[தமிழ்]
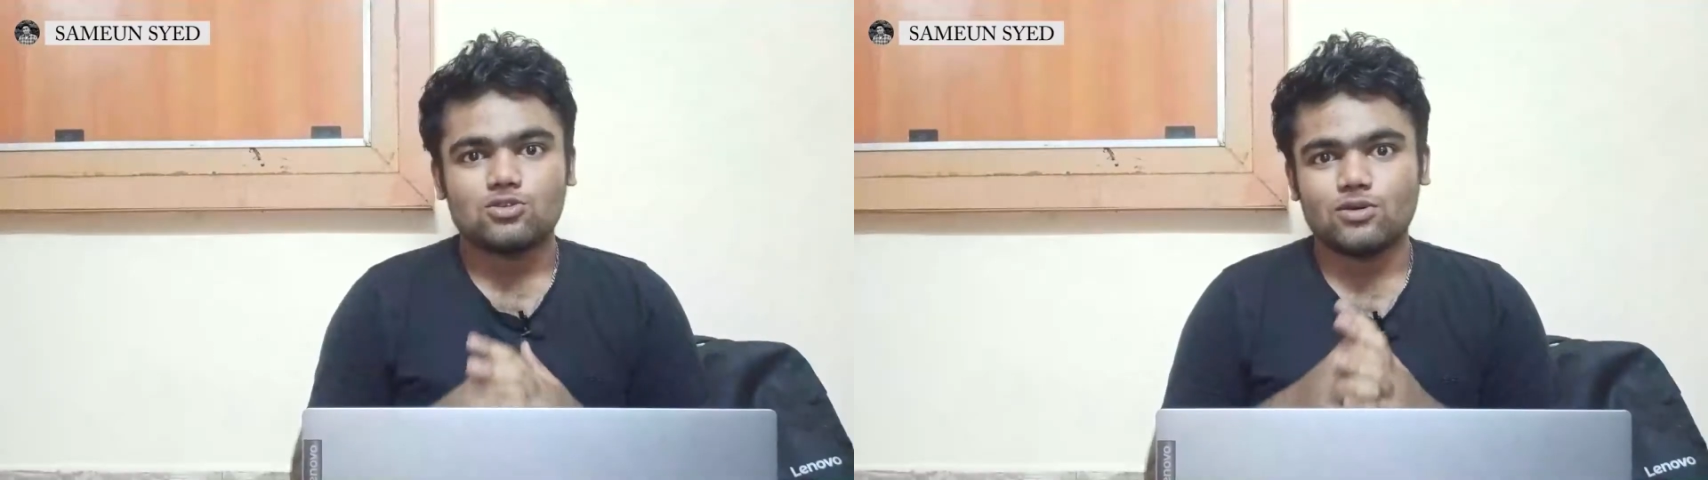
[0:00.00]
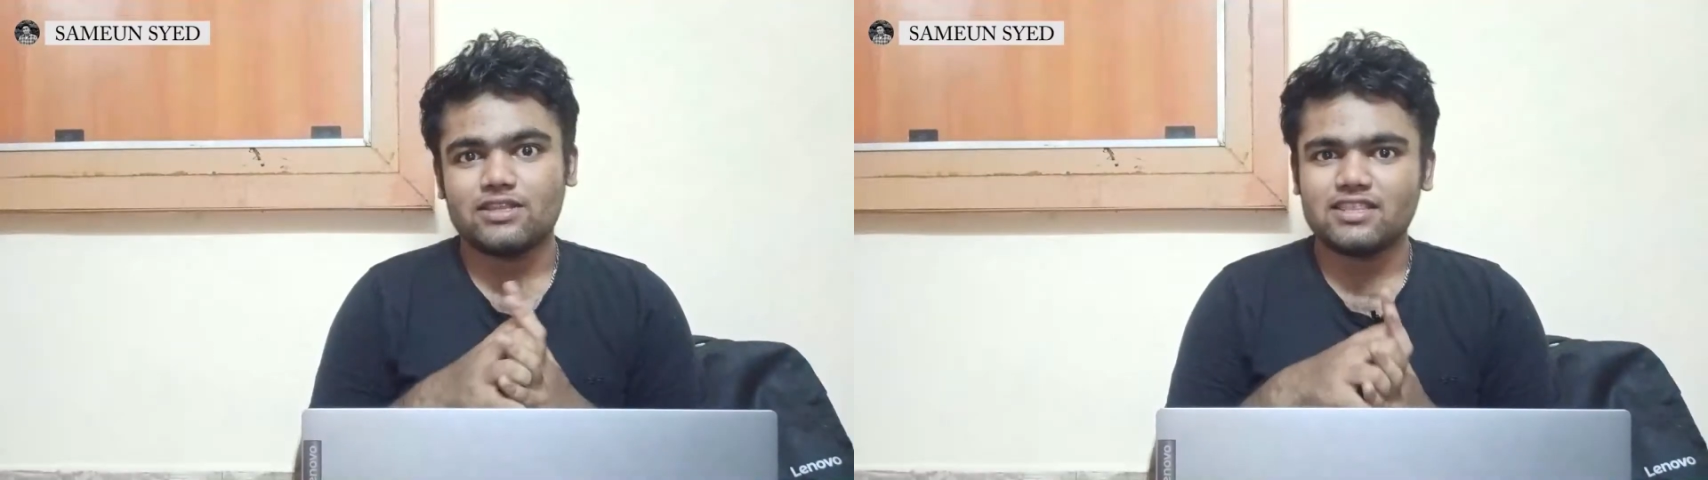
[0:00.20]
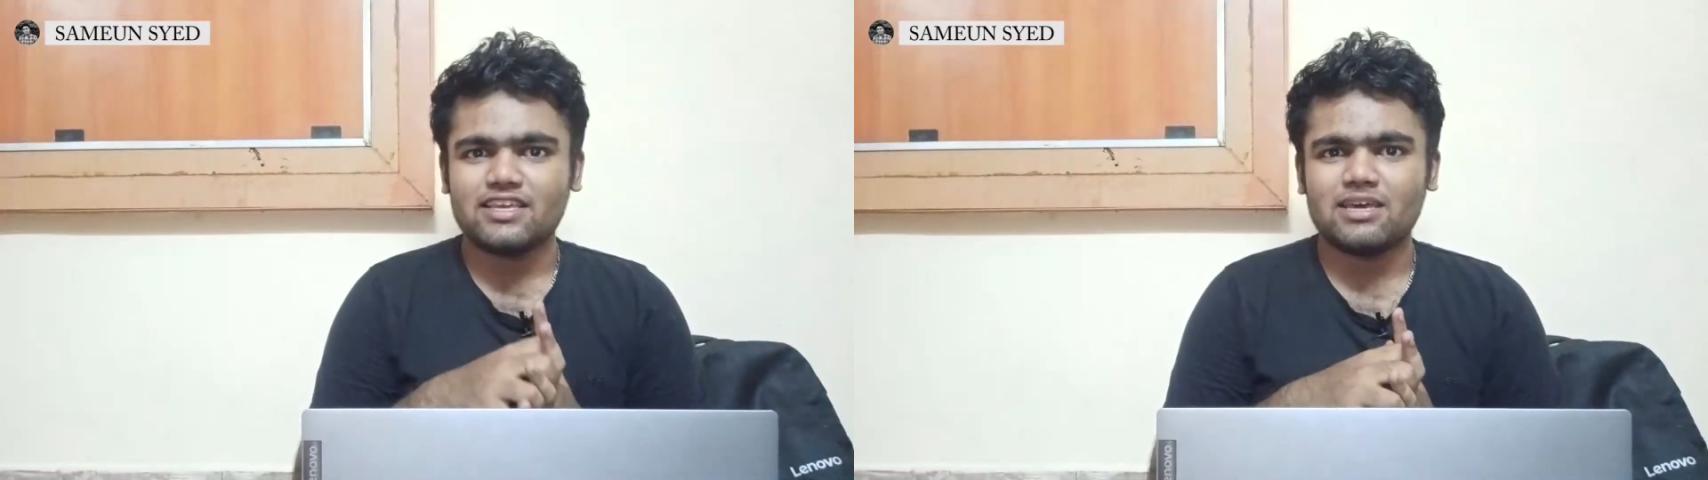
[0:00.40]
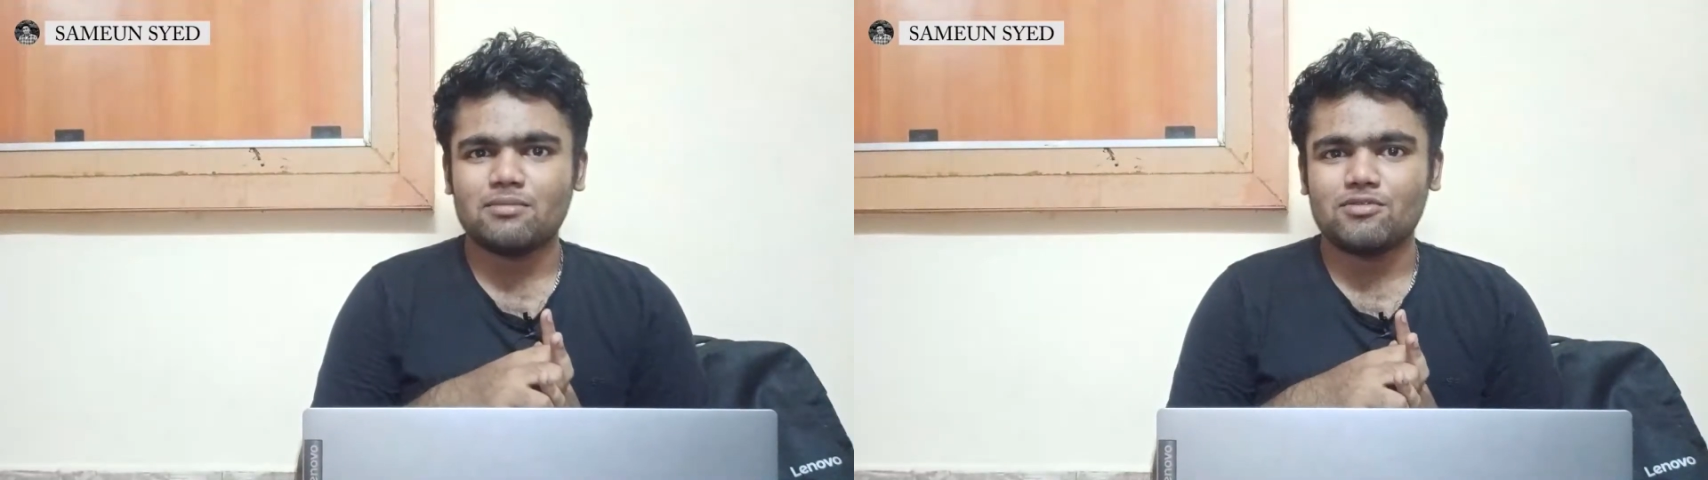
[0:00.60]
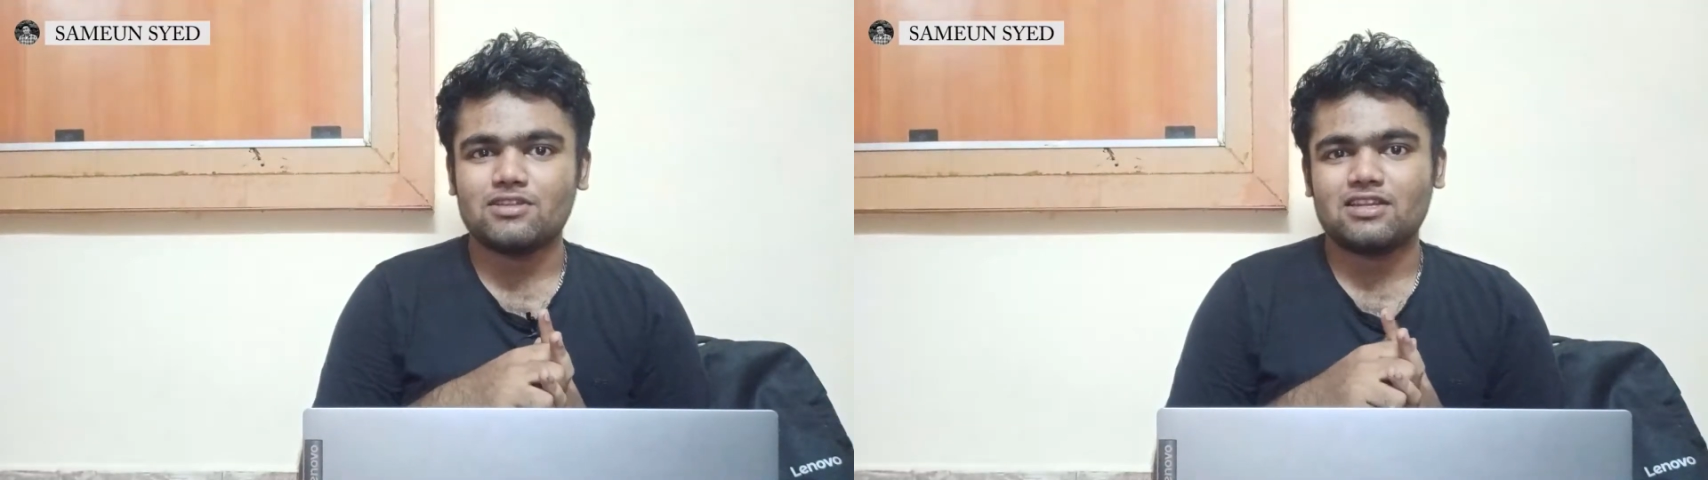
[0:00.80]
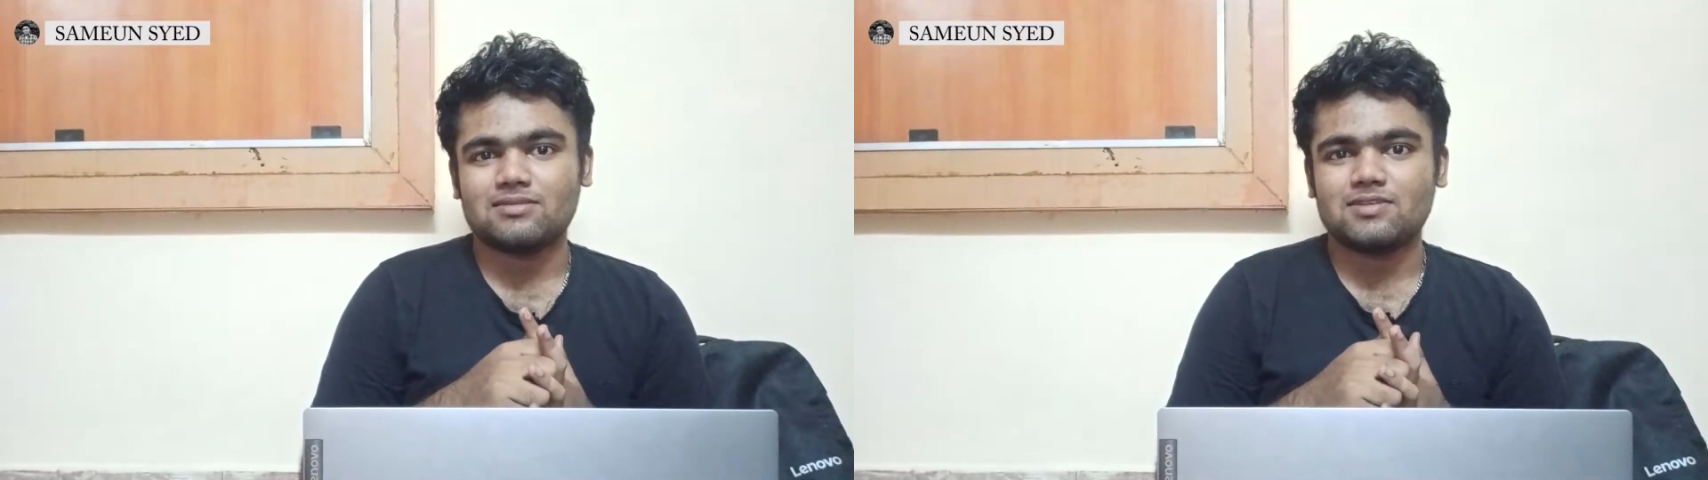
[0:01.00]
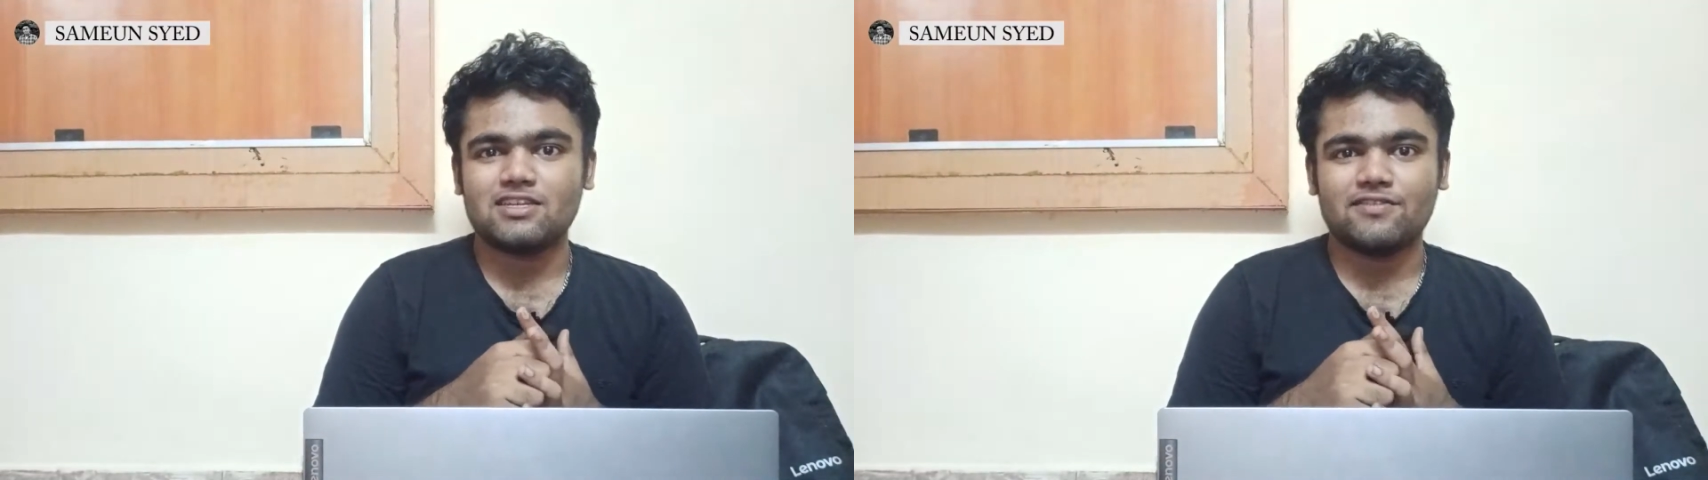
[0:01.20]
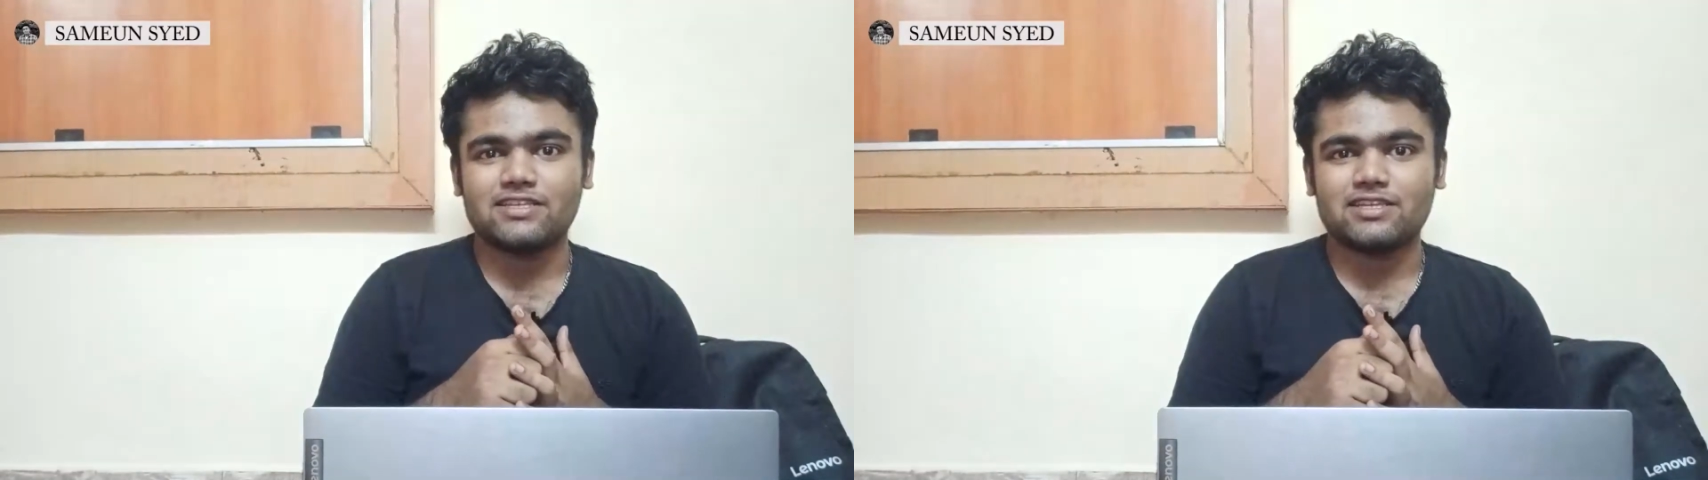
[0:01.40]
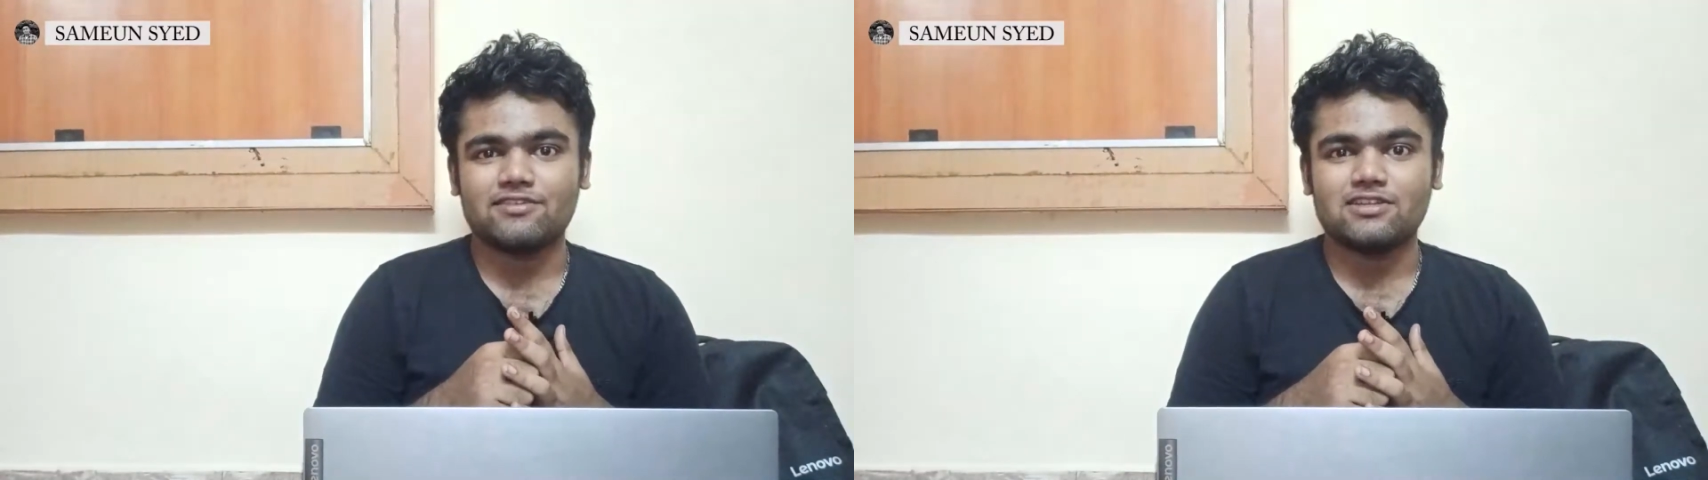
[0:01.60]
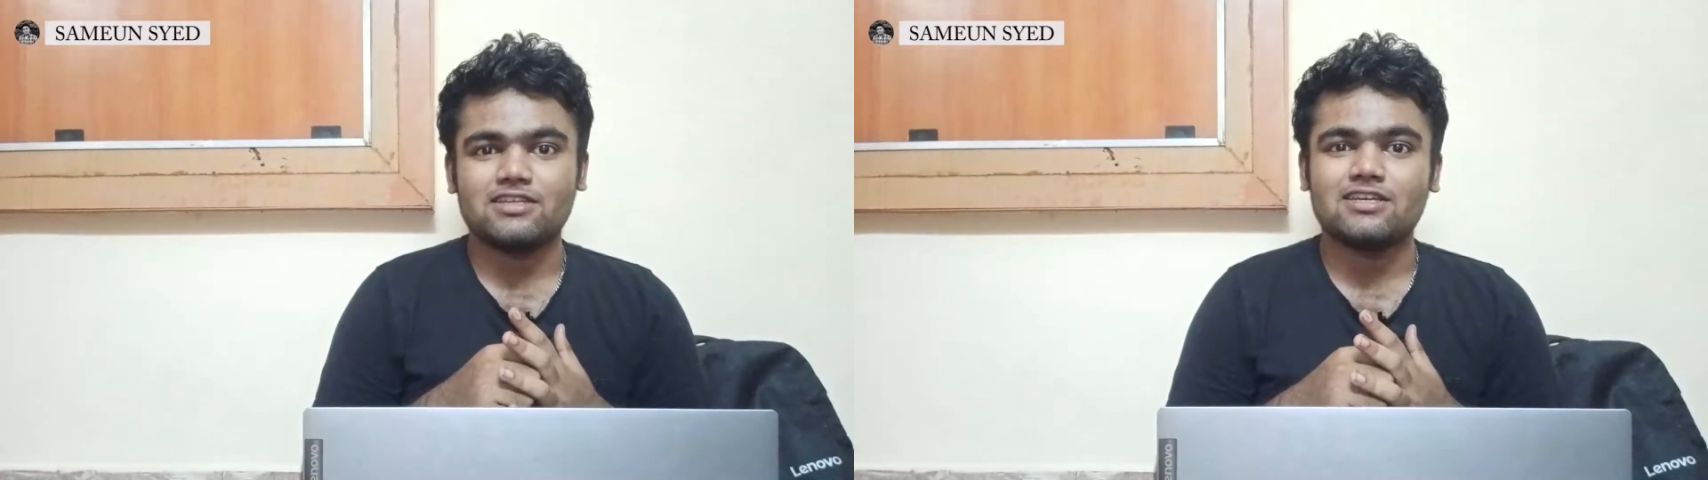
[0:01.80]
ஸோ இந்த கேமை வந்து நான் சின்ன வயசில்
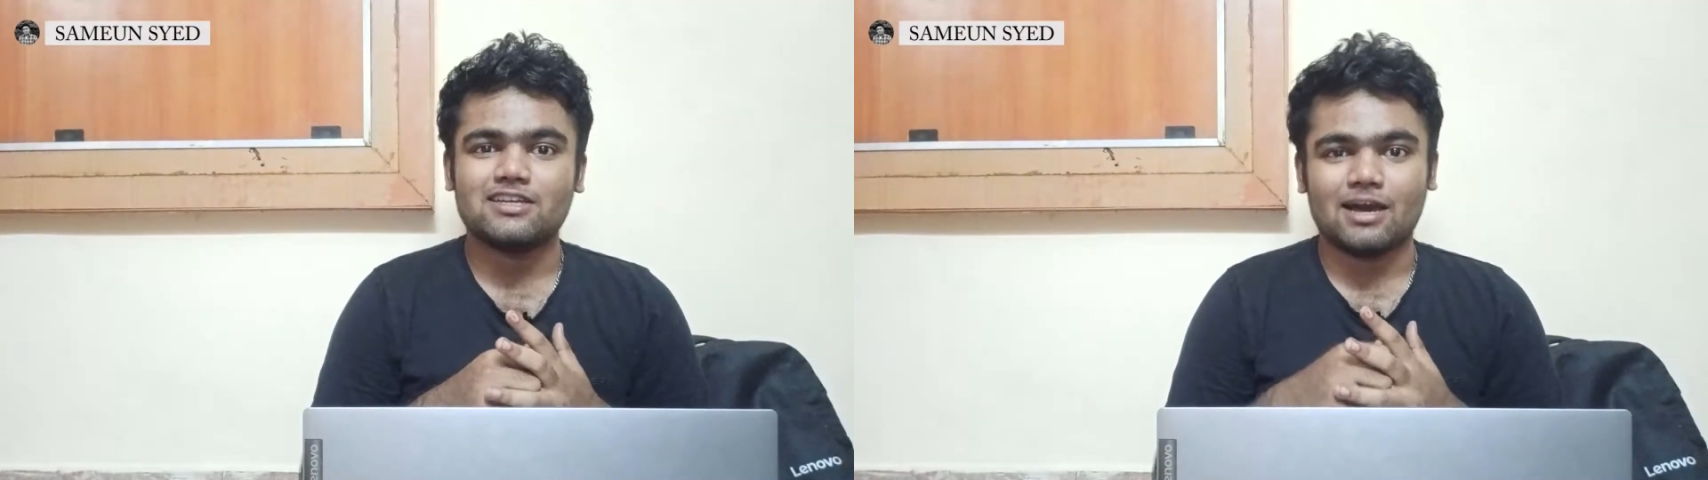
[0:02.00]
வந்து